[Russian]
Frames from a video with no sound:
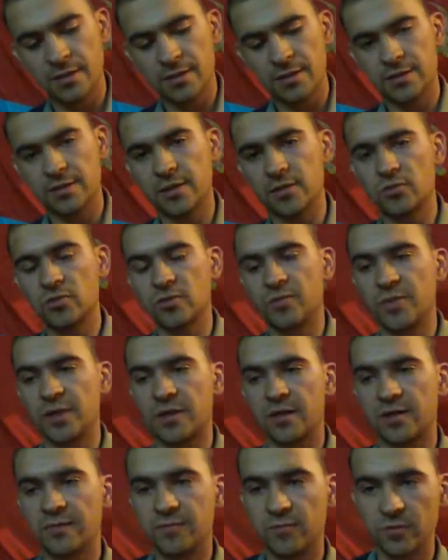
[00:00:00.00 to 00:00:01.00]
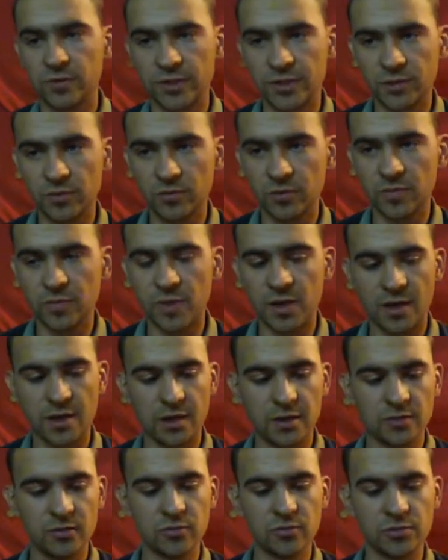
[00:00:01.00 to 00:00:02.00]
на тот микрофон. И тот пока
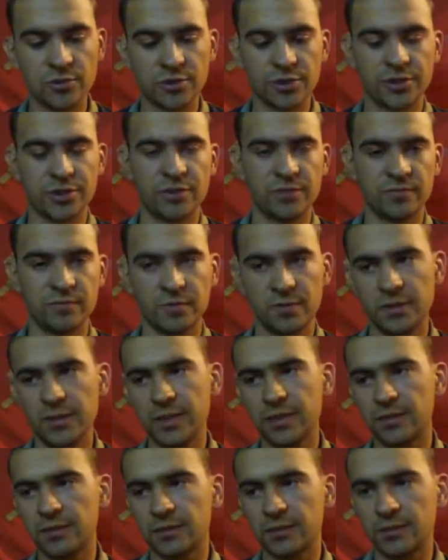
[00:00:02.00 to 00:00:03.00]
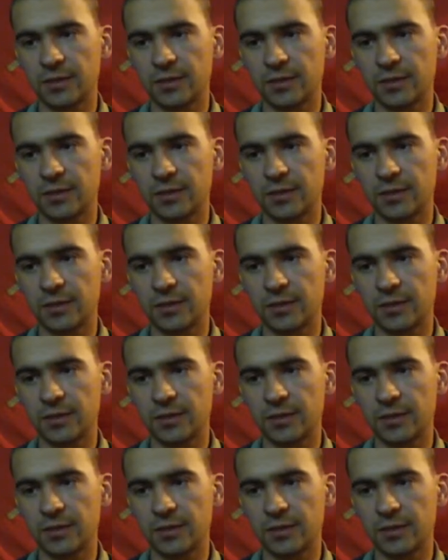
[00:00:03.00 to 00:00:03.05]
лучше, чем вот этот,